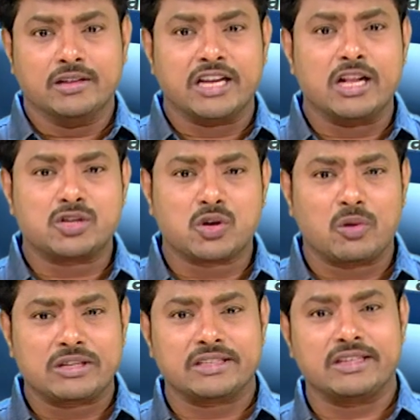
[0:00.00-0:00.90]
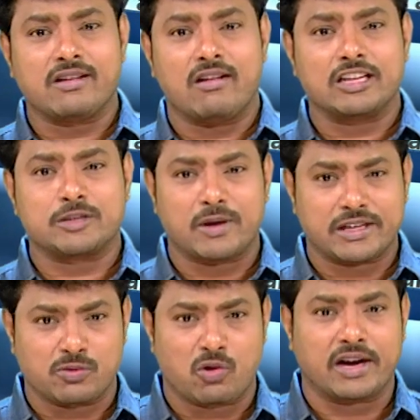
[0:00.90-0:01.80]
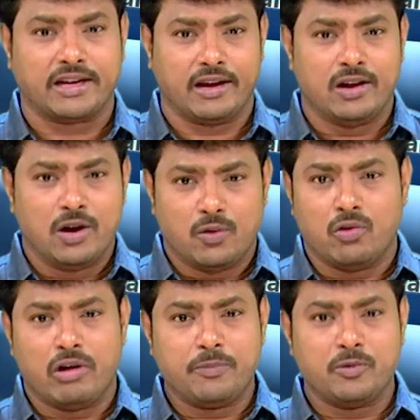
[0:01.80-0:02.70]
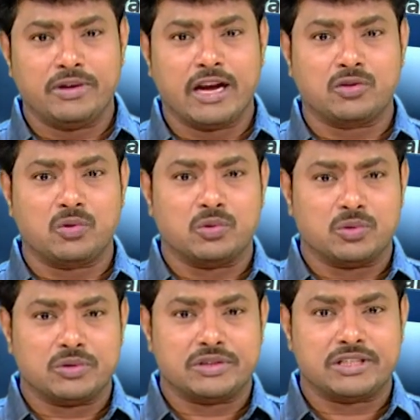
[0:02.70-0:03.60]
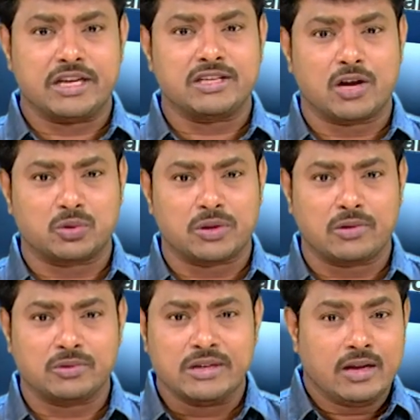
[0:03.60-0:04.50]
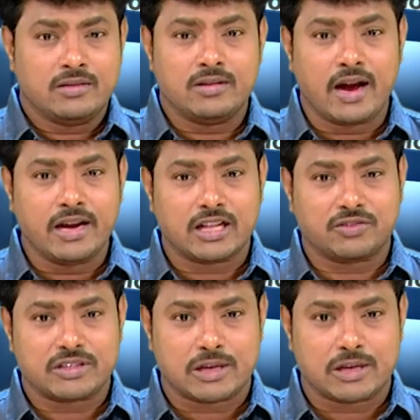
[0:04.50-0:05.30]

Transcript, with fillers: తేల్చుకోవాల్సింది కాంగ్రెస్ పార్టీ ఒక్కటే ఓవైపు నేతలు చేజారుతున్నారు నాయకత్వ